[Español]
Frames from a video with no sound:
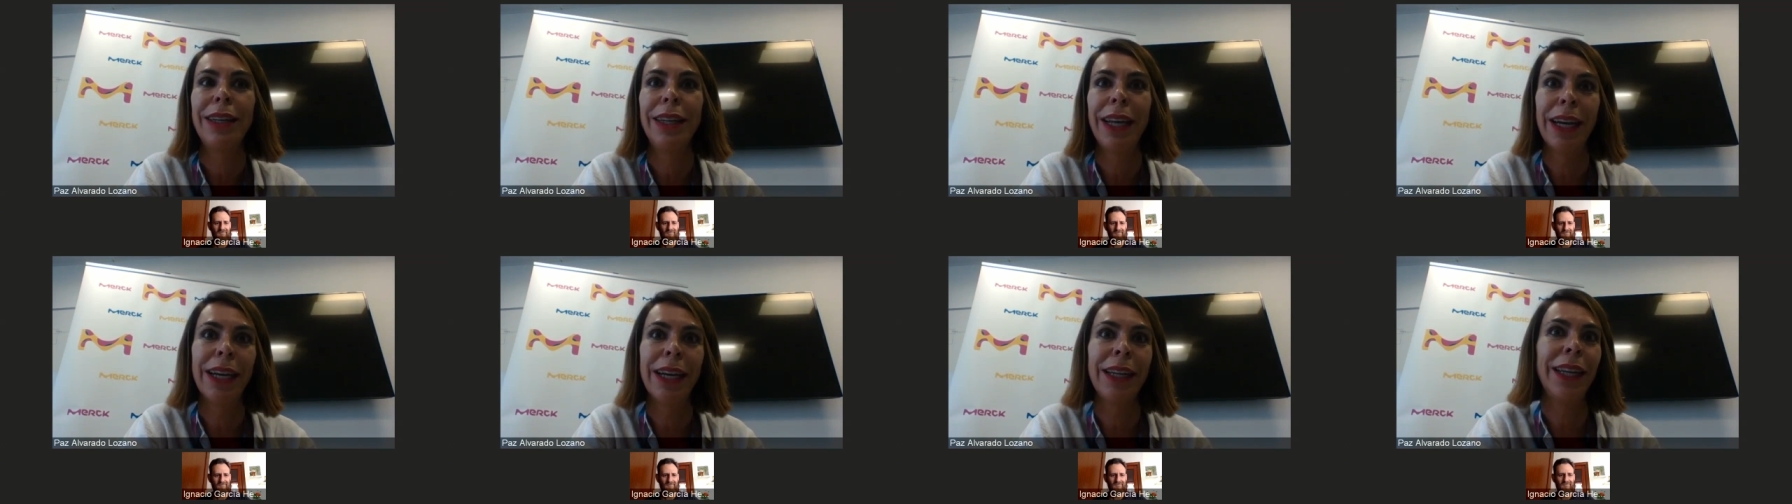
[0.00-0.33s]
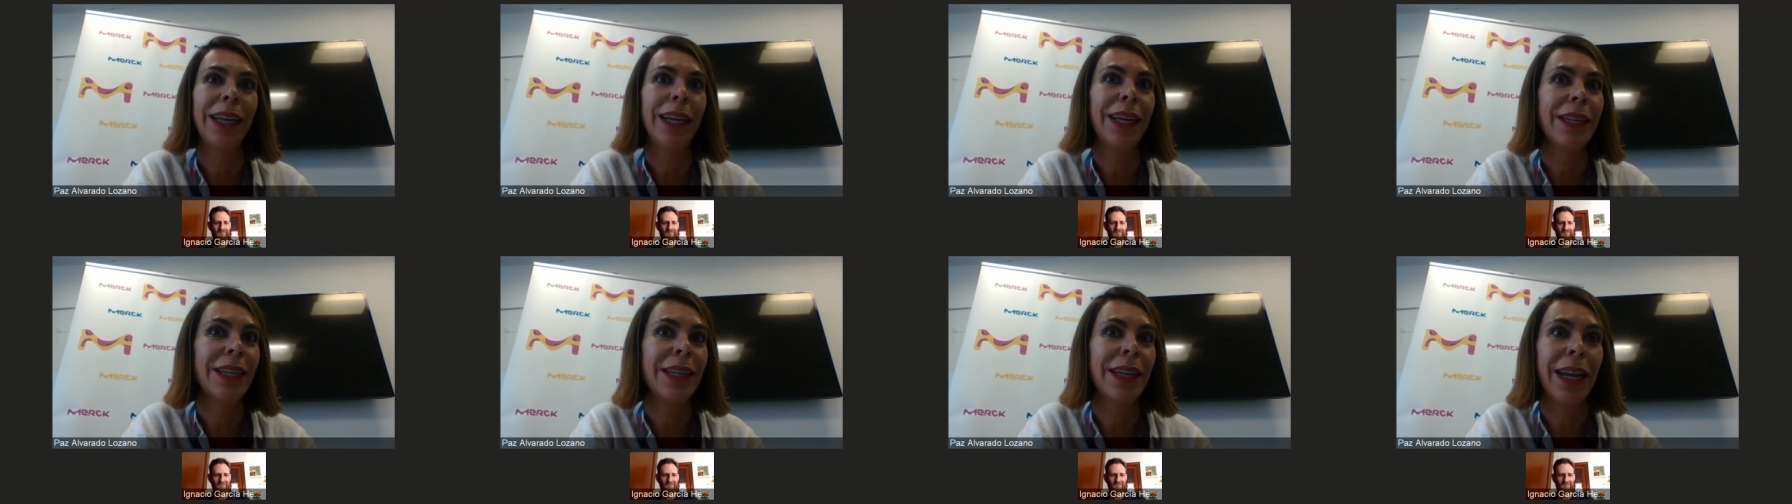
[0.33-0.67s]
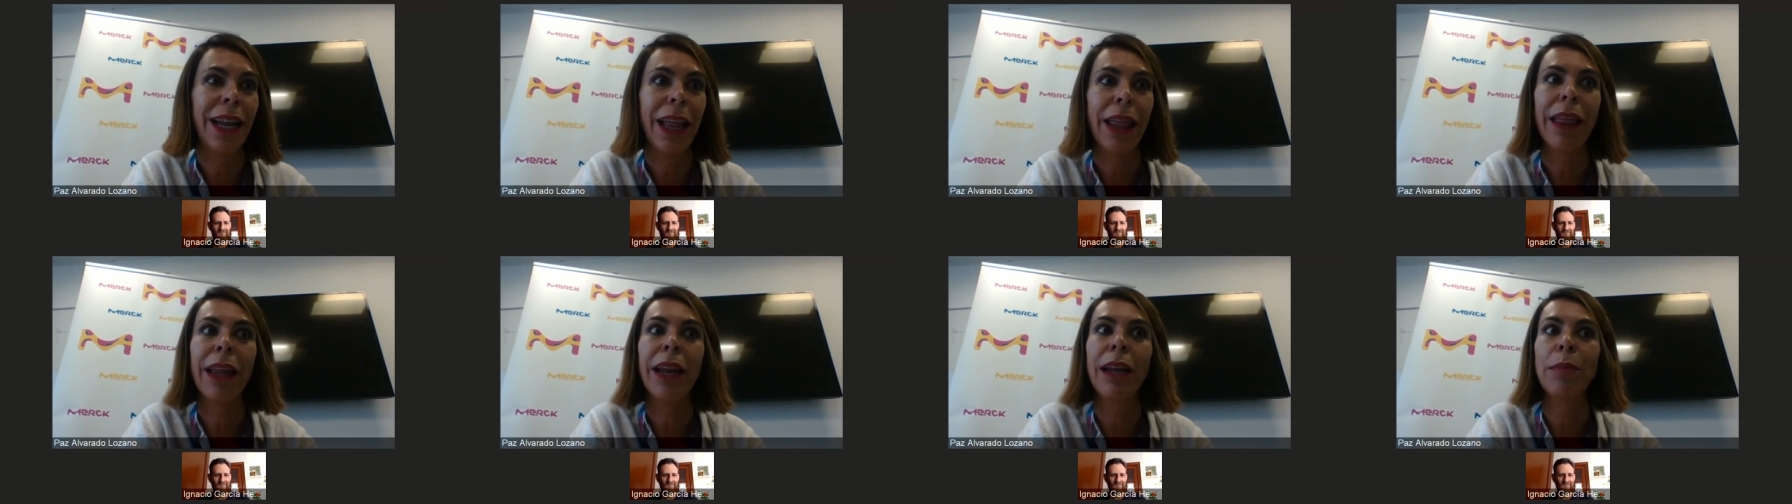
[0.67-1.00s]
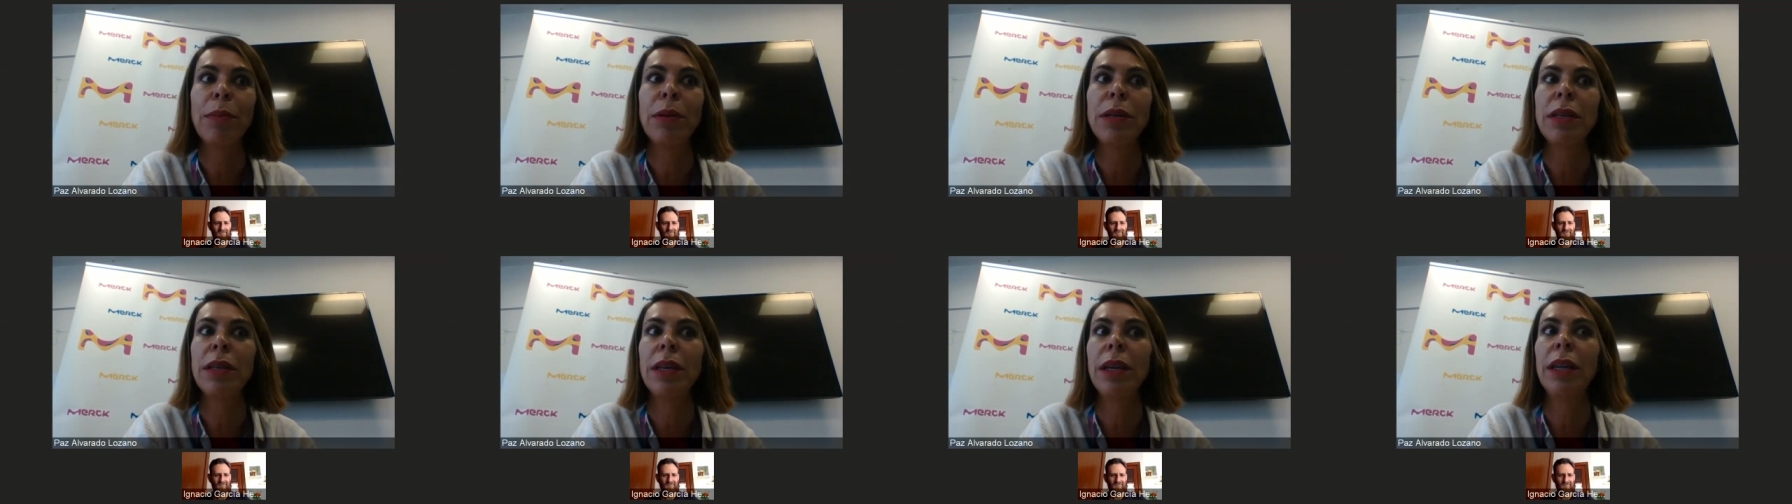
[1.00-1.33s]
de gente que se lanza a la
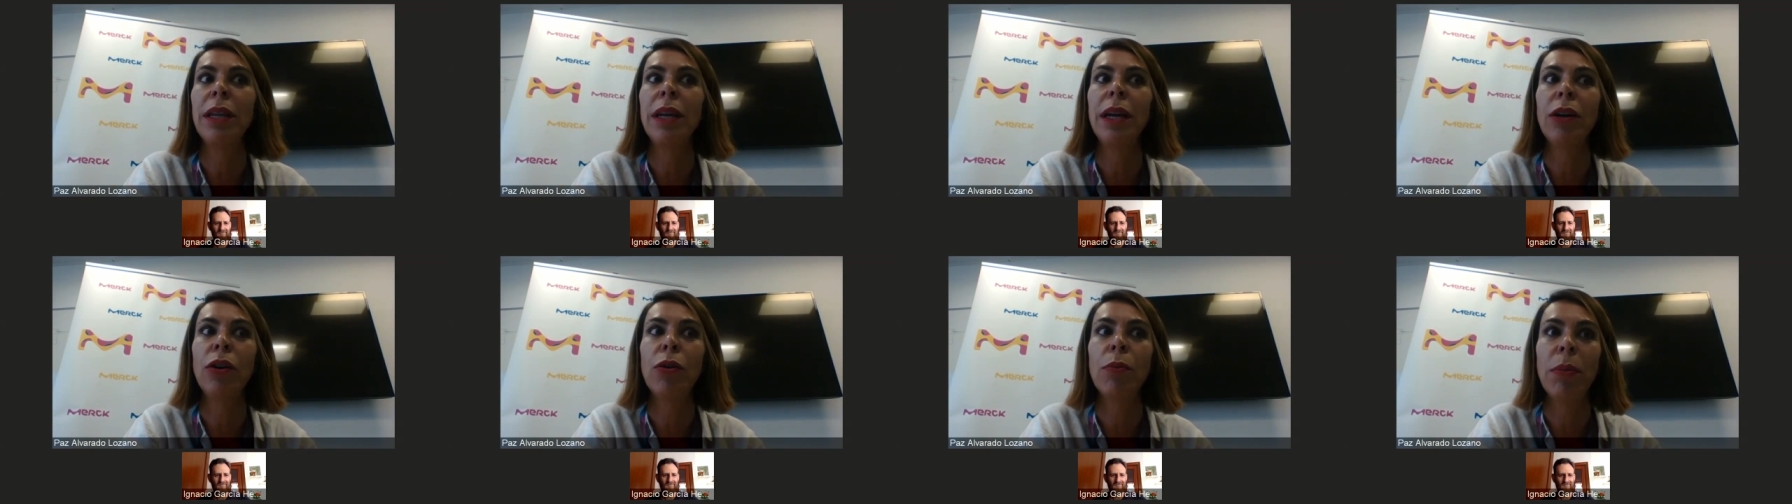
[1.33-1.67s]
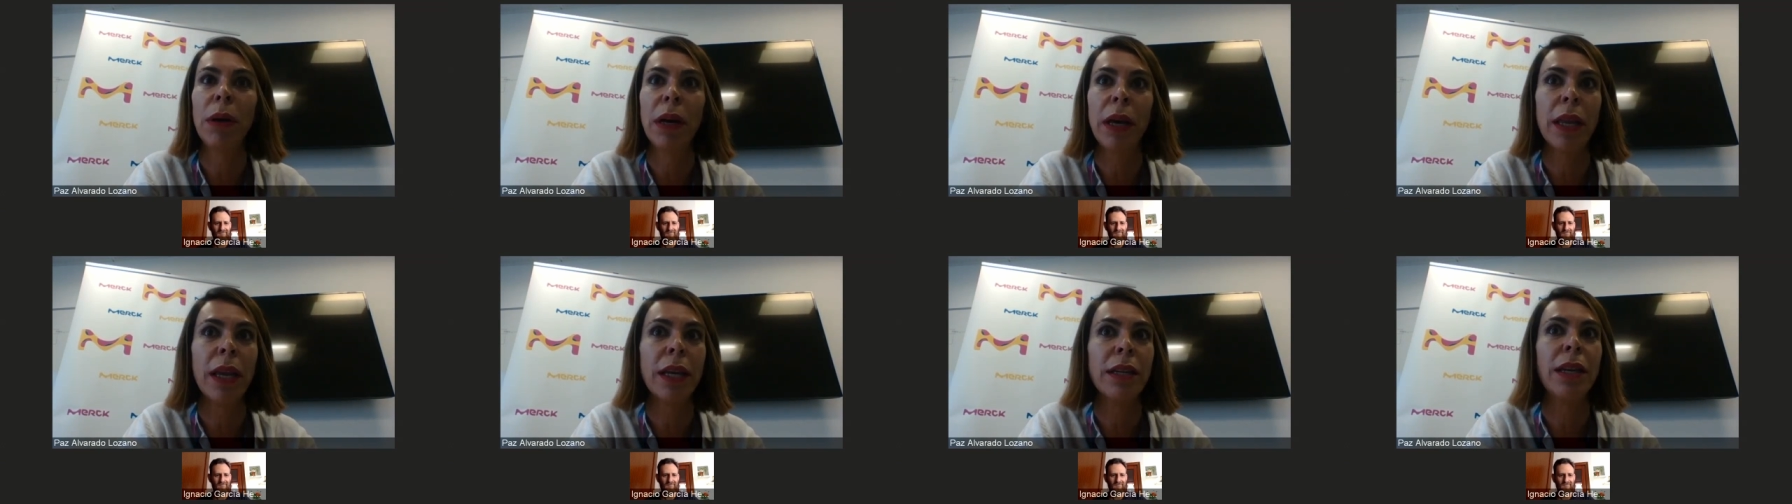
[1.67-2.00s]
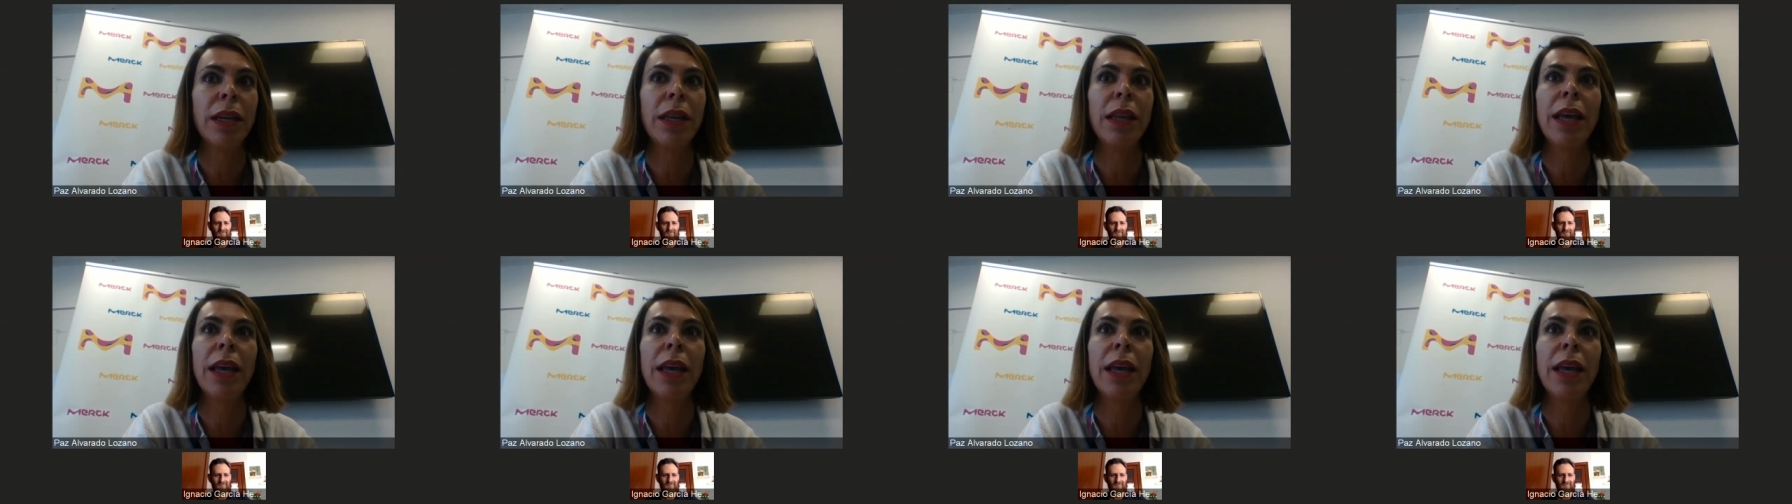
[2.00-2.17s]
piscina con pequeñas